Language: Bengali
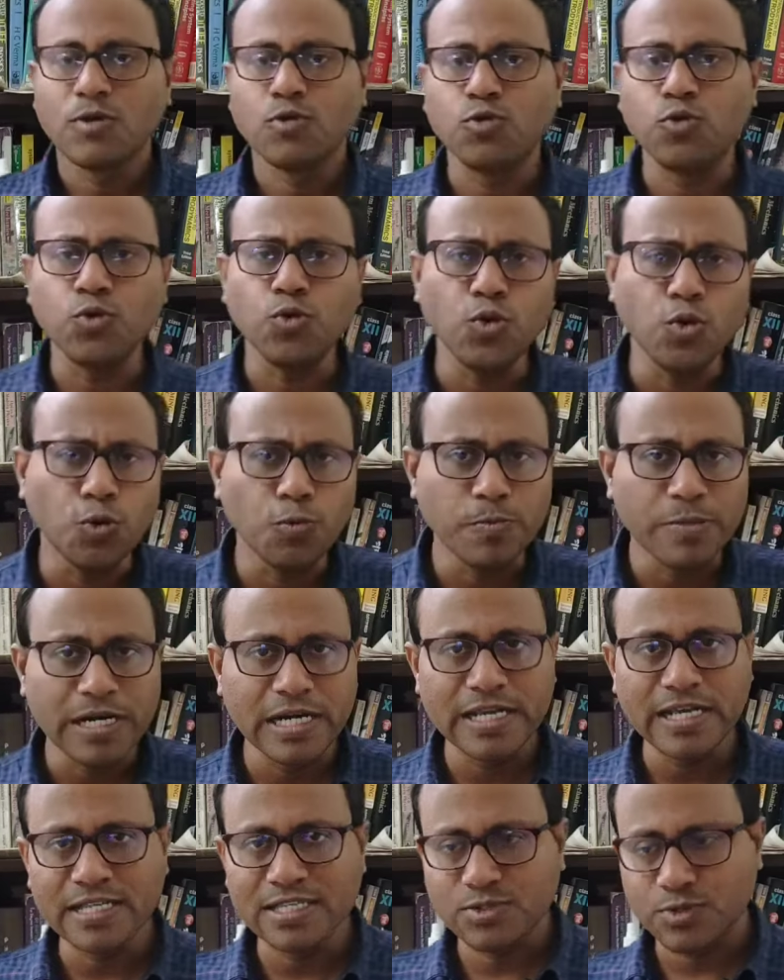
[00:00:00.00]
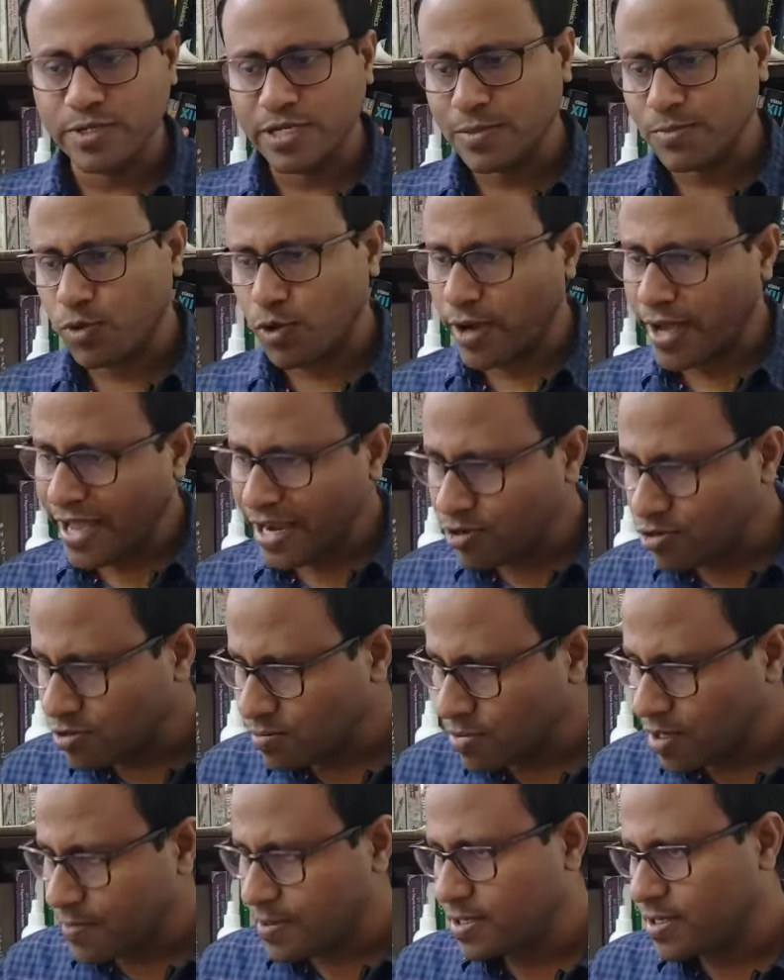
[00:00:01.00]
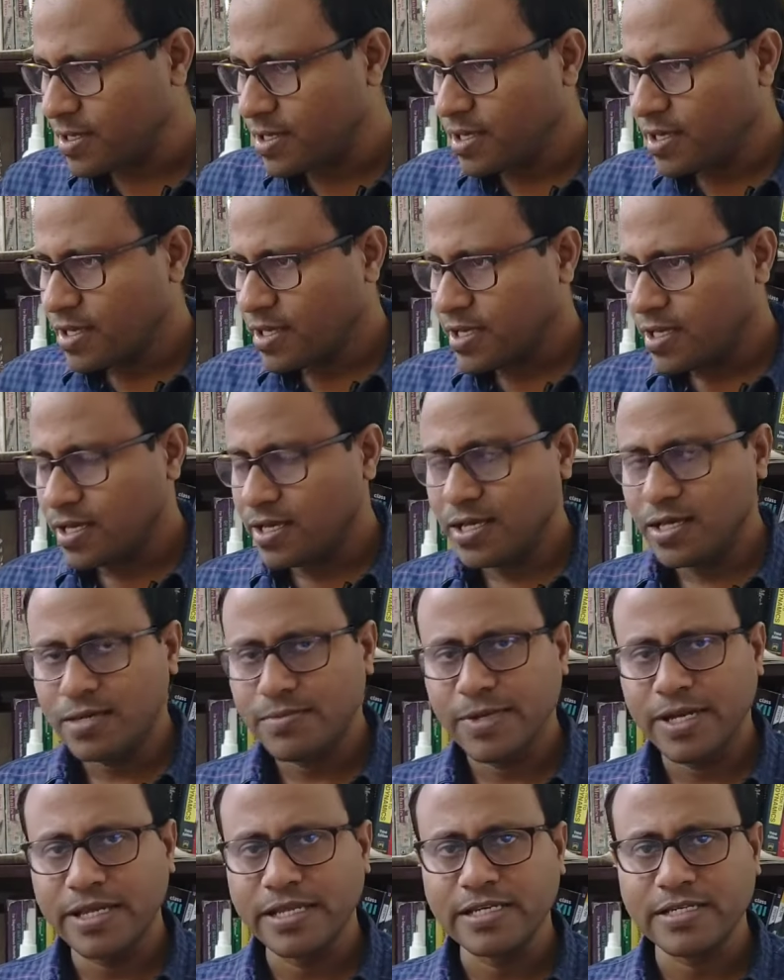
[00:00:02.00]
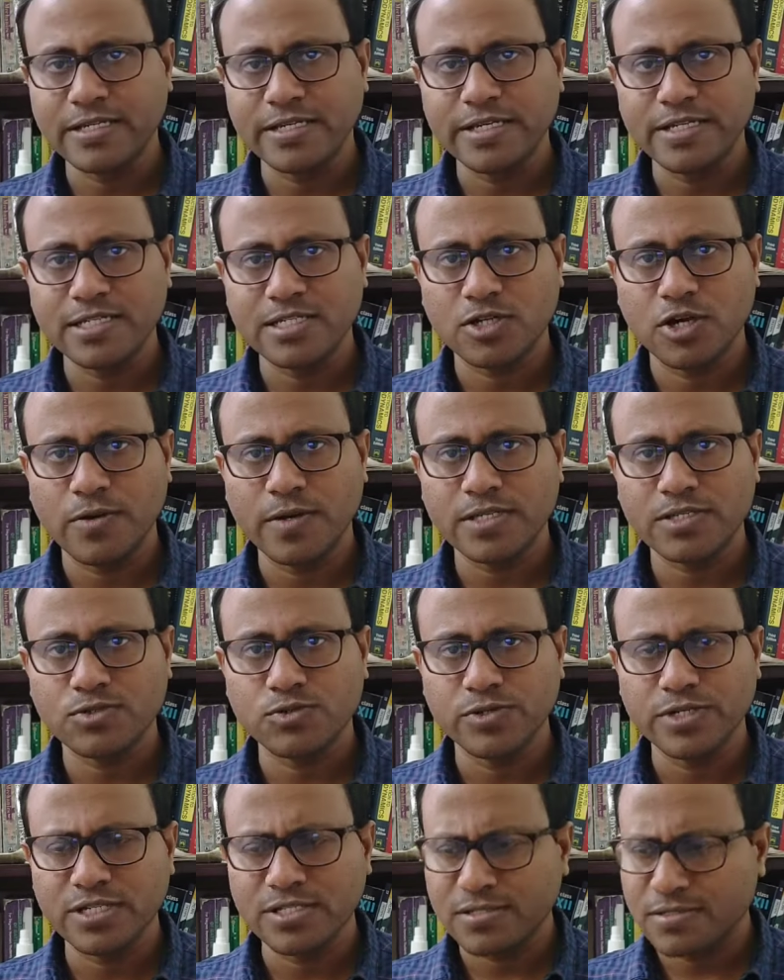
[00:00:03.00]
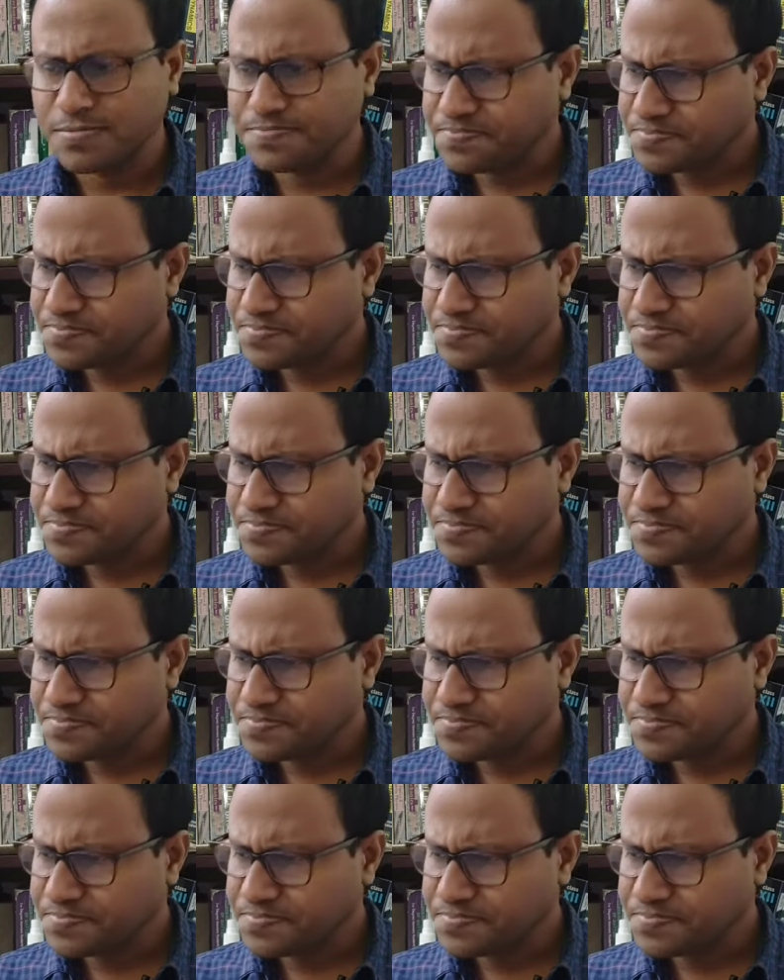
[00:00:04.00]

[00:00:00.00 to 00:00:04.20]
খুব ব্রিলিয়ান্ট স্টুডেন্ট ভয়ানকভাবে মানে এনকারেজ হওয়া স্টুডেন্ট